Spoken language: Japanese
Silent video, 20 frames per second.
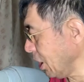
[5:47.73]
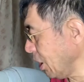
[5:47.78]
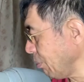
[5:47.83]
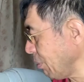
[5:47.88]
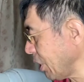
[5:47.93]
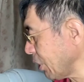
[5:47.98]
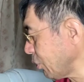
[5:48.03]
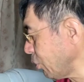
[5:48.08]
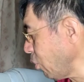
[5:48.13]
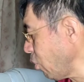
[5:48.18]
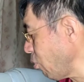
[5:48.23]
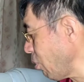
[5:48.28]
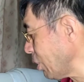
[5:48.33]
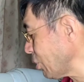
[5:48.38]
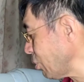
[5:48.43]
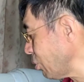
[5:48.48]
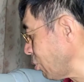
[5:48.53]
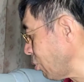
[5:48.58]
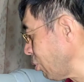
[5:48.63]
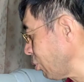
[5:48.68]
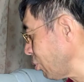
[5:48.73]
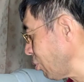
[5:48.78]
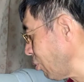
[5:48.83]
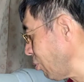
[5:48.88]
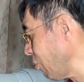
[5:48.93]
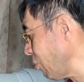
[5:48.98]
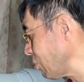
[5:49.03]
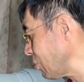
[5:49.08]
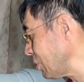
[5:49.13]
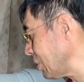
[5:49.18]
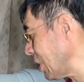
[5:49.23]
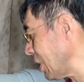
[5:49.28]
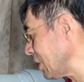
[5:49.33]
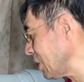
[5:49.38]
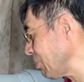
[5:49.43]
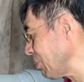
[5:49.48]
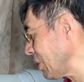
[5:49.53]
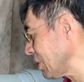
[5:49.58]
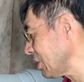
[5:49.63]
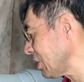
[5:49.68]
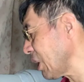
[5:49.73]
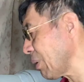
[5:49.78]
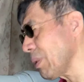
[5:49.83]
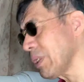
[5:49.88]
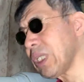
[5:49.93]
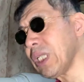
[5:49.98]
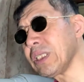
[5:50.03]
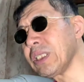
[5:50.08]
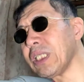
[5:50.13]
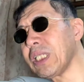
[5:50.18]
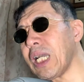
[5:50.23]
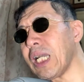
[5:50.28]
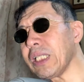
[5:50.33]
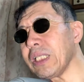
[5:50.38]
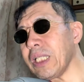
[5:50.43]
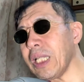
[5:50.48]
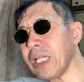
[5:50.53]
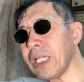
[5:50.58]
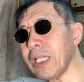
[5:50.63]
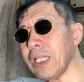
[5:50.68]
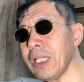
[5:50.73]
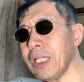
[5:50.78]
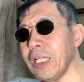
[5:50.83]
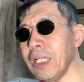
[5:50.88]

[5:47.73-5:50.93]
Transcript: まあ、今日はそのことをお伝えしましたまた次回ね